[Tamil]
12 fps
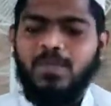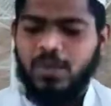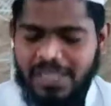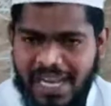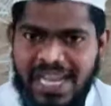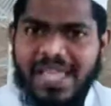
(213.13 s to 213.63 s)

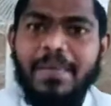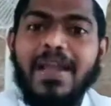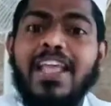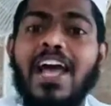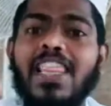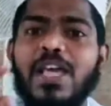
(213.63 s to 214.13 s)
முதல் நீ
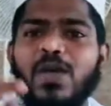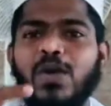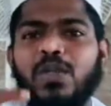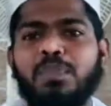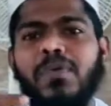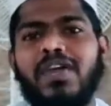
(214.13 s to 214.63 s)
மரியாதை
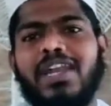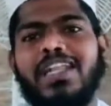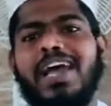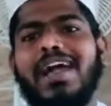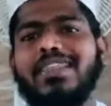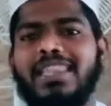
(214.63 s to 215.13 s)

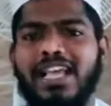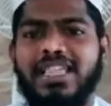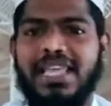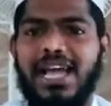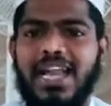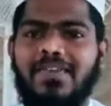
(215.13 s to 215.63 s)
கொடுப்பவர்கள் யார்
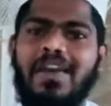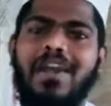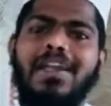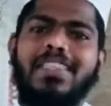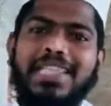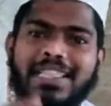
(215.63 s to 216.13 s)

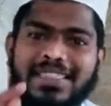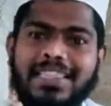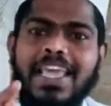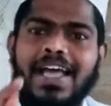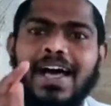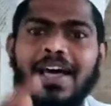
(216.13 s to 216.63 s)
தகுதியானவர்கள்
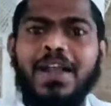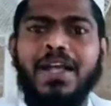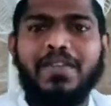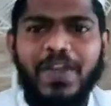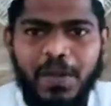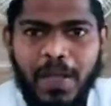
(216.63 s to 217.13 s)
தந்தையாக
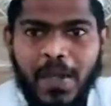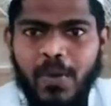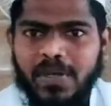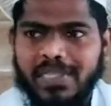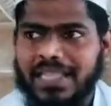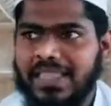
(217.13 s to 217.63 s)
இருக்க வேண்டும்
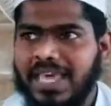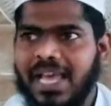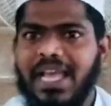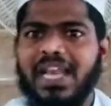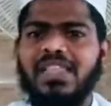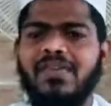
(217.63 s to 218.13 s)
உன் தந்தை
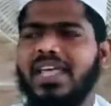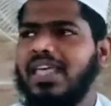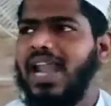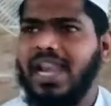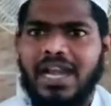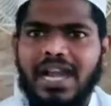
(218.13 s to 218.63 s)
எங்கிருந்து
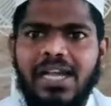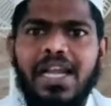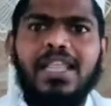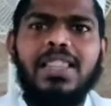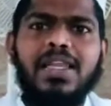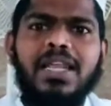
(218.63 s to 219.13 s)
வருகிறார் என்றால்
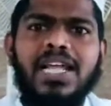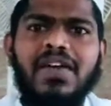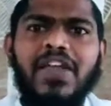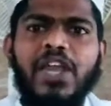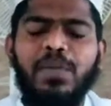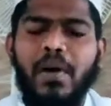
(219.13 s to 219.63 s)
எழுந்து நிற்க
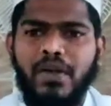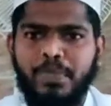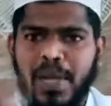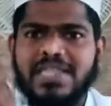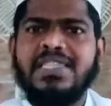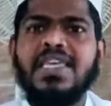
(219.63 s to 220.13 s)
வேண்டும் அவர்
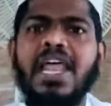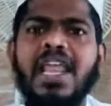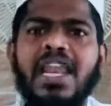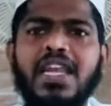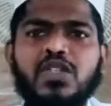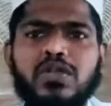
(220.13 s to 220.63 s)

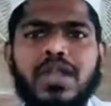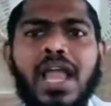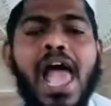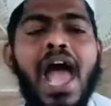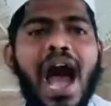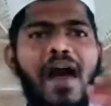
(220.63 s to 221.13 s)
பேசுகிறார் என்று
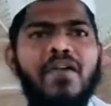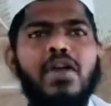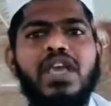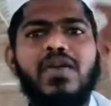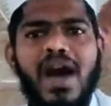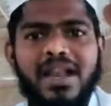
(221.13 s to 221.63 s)
சொன்னால்
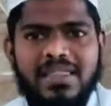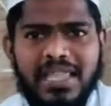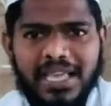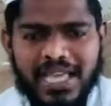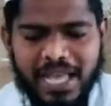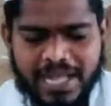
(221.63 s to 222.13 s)
அவருடைய
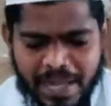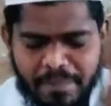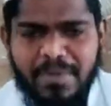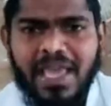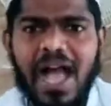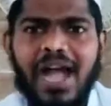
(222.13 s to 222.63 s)
வார்த்தைக்கு
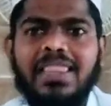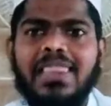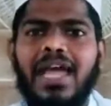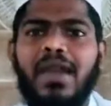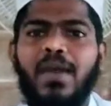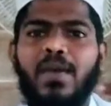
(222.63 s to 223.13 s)

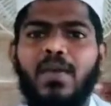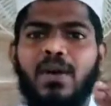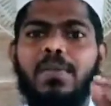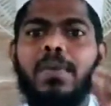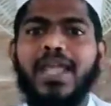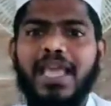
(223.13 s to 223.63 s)
கம்மியாகத்தான்
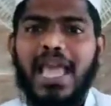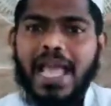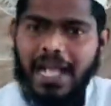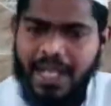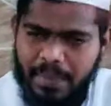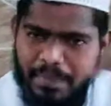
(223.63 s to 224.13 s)
ஒருபடி
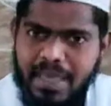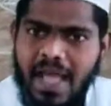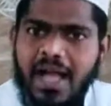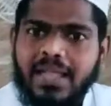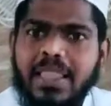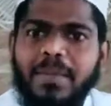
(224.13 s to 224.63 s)

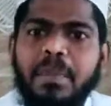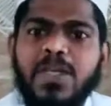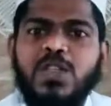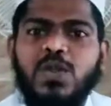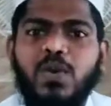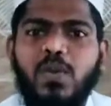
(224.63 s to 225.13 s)
கம்மியாகத்தான்
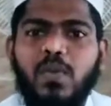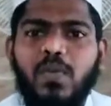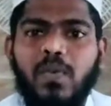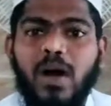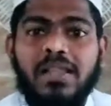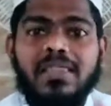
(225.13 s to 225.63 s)
பேசணும்
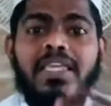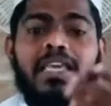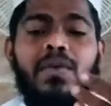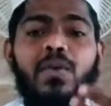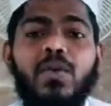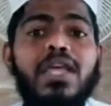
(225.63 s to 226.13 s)

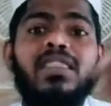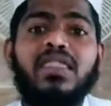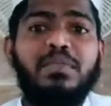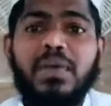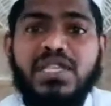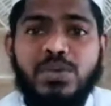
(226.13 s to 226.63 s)
வார்த்தையை
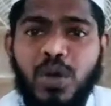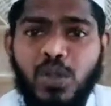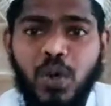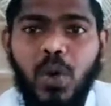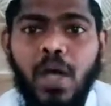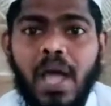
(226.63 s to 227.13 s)
உயர்த்தி
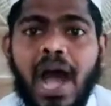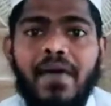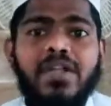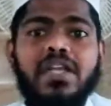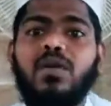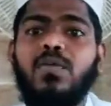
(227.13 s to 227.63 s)
பேசுவதோ
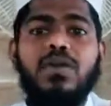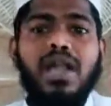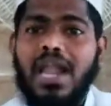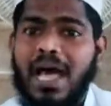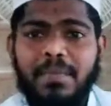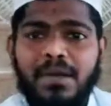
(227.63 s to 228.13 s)
அவருக்கு
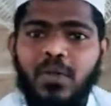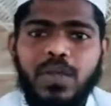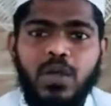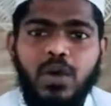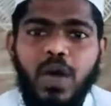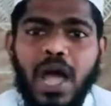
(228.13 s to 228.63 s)
முன்னால்
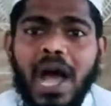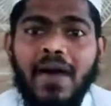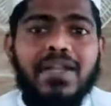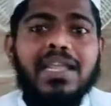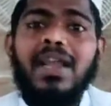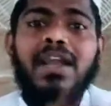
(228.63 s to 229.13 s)
அமருவதோ
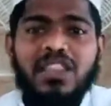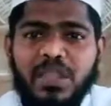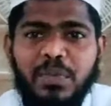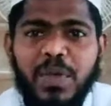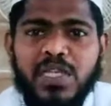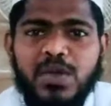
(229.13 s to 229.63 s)
அவரை எழுத்து
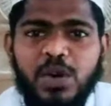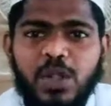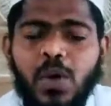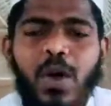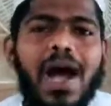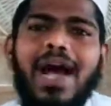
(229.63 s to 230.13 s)

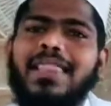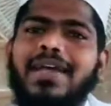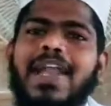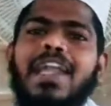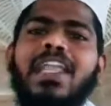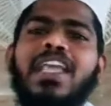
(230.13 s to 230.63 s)
பேசுவதோ அது
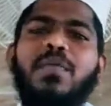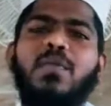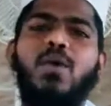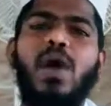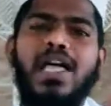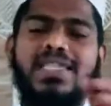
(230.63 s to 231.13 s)

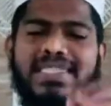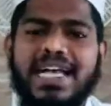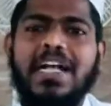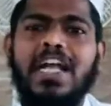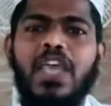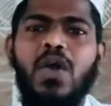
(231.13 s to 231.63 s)
கண்ணியமோ அது
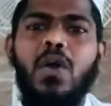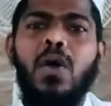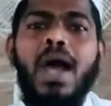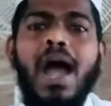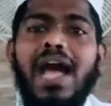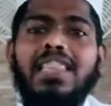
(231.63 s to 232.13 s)
சங்கையோ
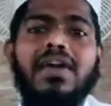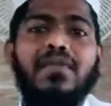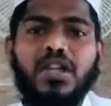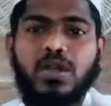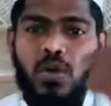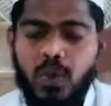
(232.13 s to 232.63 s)
அது
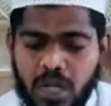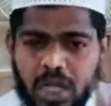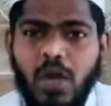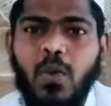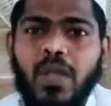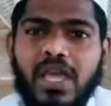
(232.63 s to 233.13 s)
அவருக்கு
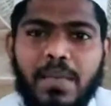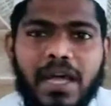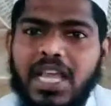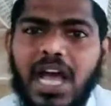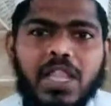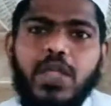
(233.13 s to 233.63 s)
கொடுக்கக்கூடிய
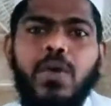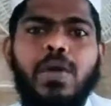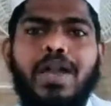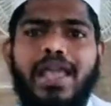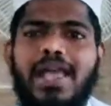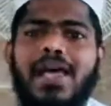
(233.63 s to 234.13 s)
மரியாதையோ
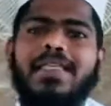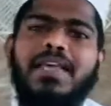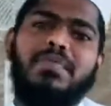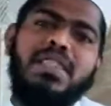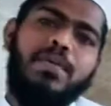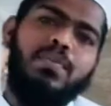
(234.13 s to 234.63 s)
கிடையாது
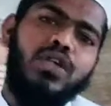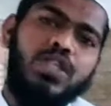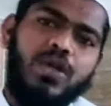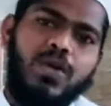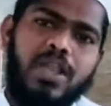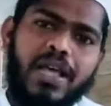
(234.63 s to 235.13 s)
என்பதை
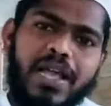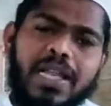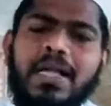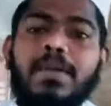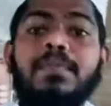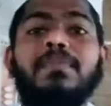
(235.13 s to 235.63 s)
புரிந்து கொள்ளுங்கள்
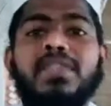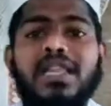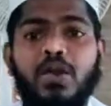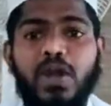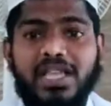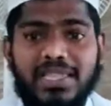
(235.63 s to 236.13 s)

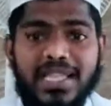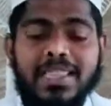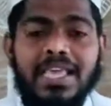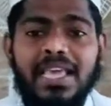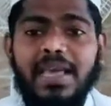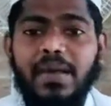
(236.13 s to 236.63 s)
தன்னுடைய
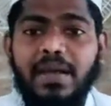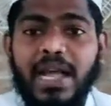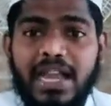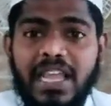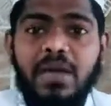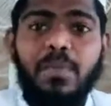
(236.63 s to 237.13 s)
தந்தைக்கு
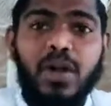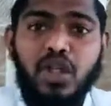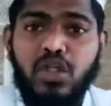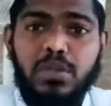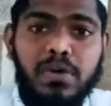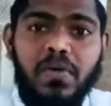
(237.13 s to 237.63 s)

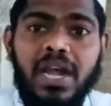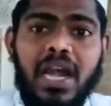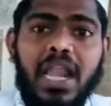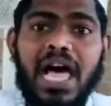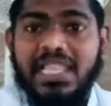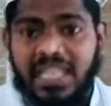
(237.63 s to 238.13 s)

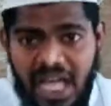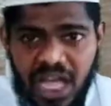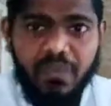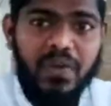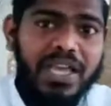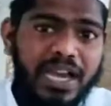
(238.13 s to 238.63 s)
கண்ணியப்படுத்துபவர்கள்
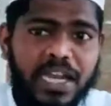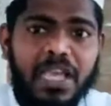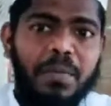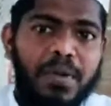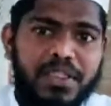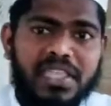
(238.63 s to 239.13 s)
அல்லாஹுவை
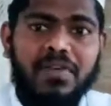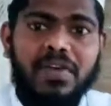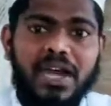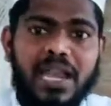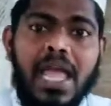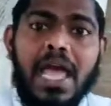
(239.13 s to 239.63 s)

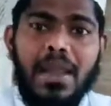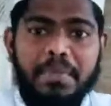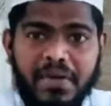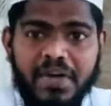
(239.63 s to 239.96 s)
கண்ணியப்படுத்தியவர்கள் நபி